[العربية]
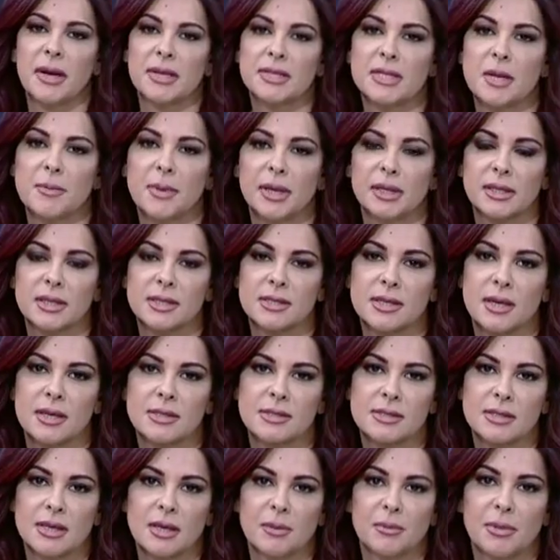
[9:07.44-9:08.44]
اعصاب
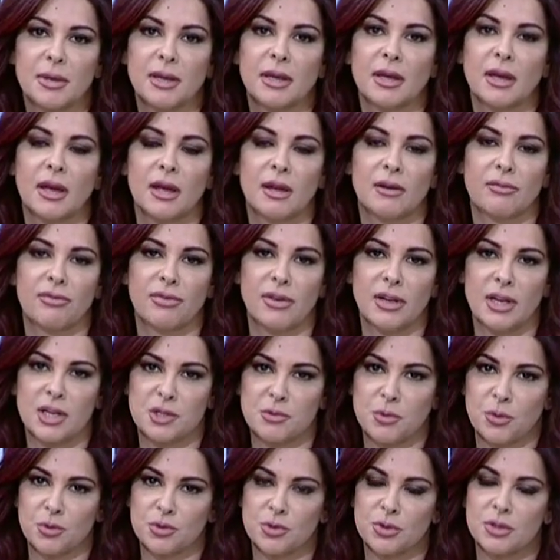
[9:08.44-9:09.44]
اختصاص
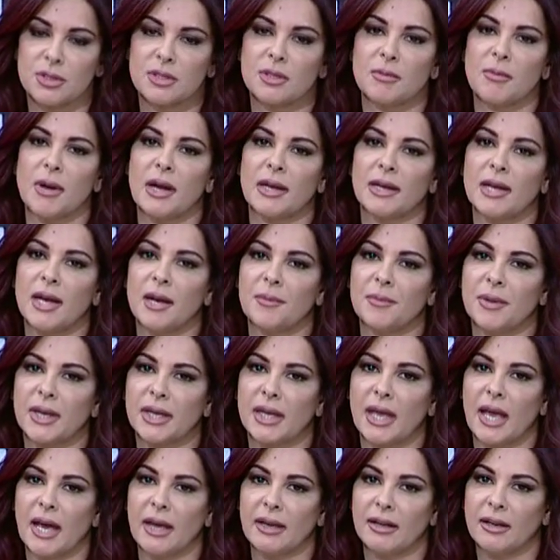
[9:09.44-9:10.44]
بالفالج موجود معنا عم
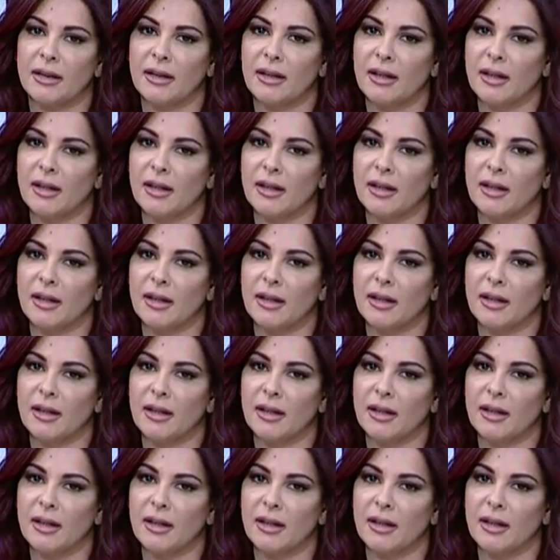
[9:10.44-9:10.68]
نحكي عن